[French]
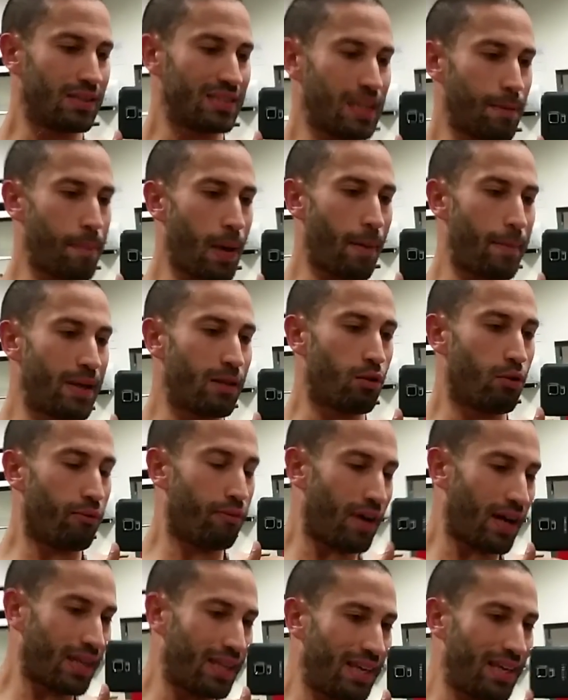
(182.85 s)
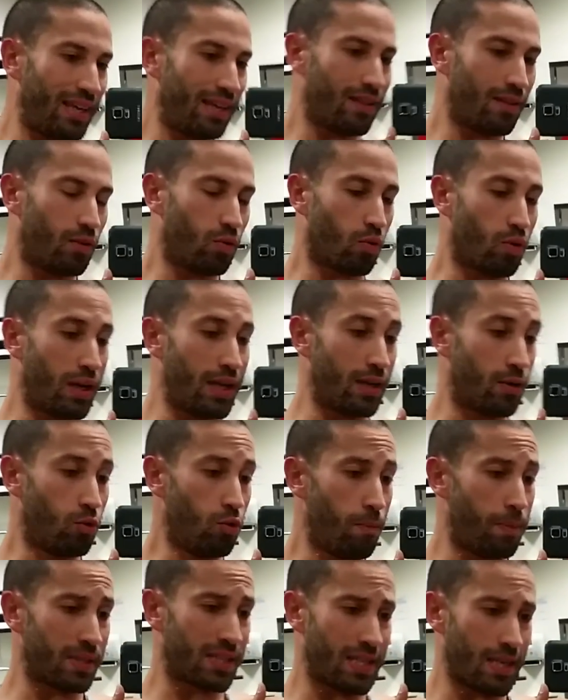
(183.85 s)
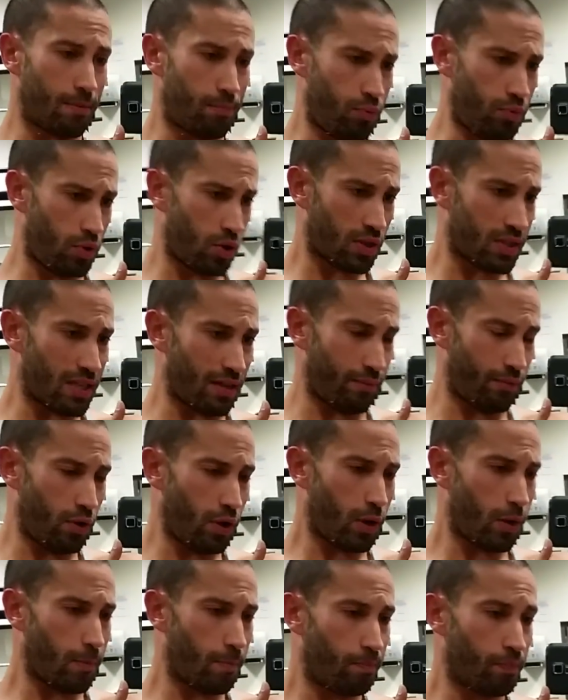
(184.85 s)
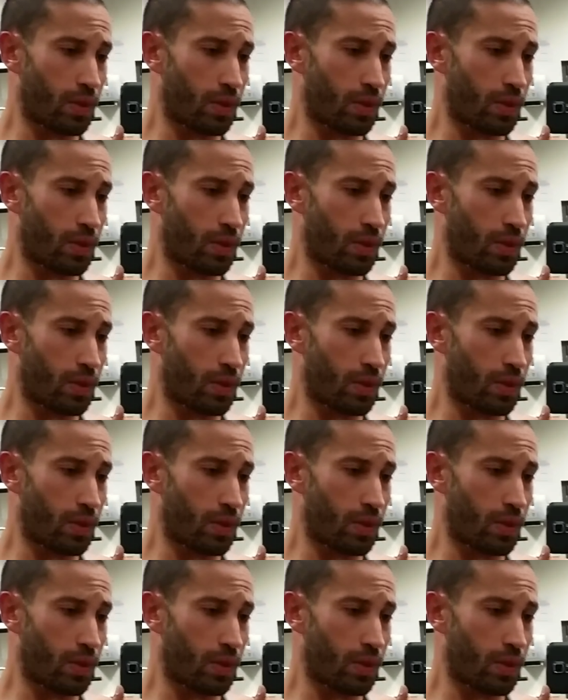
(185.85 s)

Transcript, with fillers: Ça permet de varier donc les goûts parce qu'il y a plusieurs saveurs.